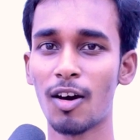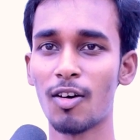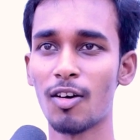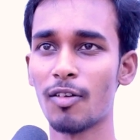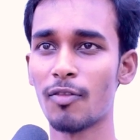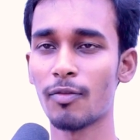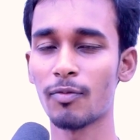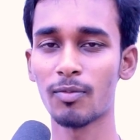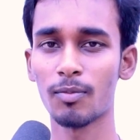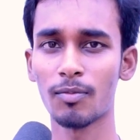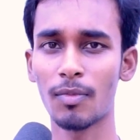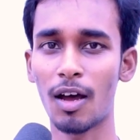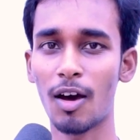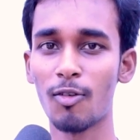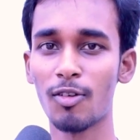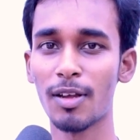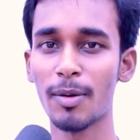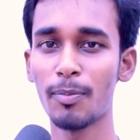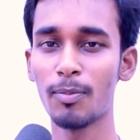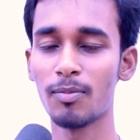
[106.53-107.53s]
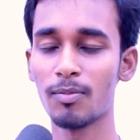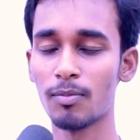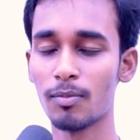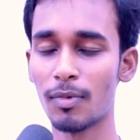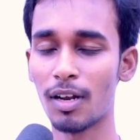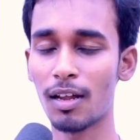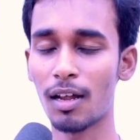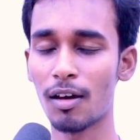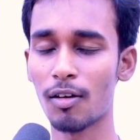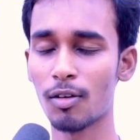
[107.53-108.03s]
அவர் அவர் எப்
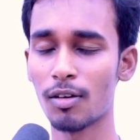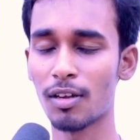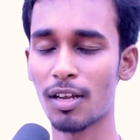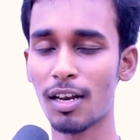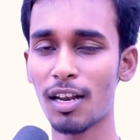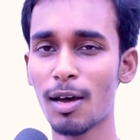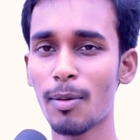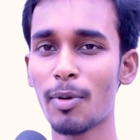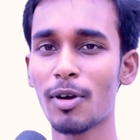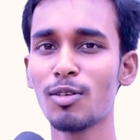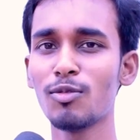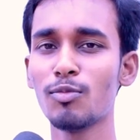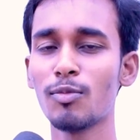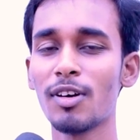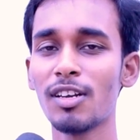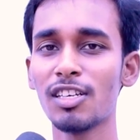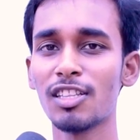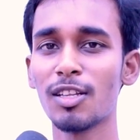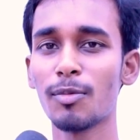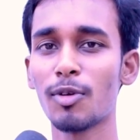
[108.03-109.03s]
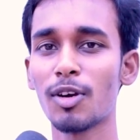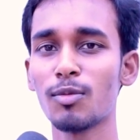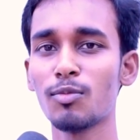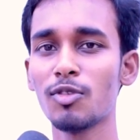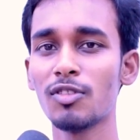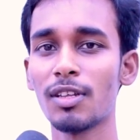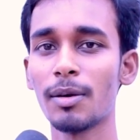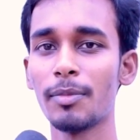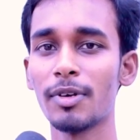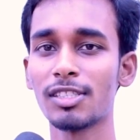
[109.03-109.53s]
நான் அவர் எல்லா படமும் மாதிரி இந்த
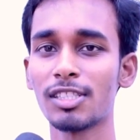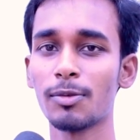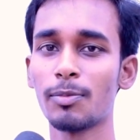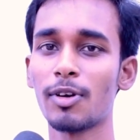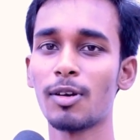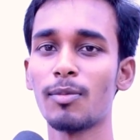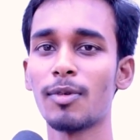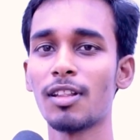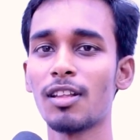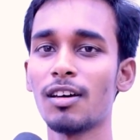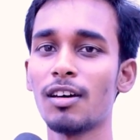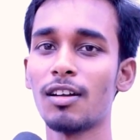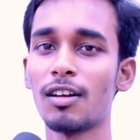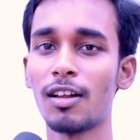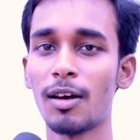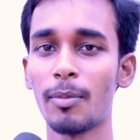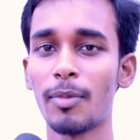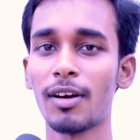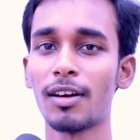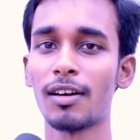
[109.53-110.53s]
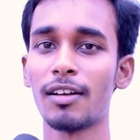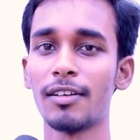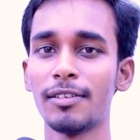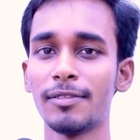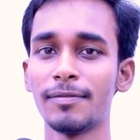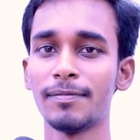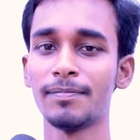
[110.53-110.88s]
படமும் இந்த பெஸ்ட் படமாக தான் நான் பார்க்குறேன்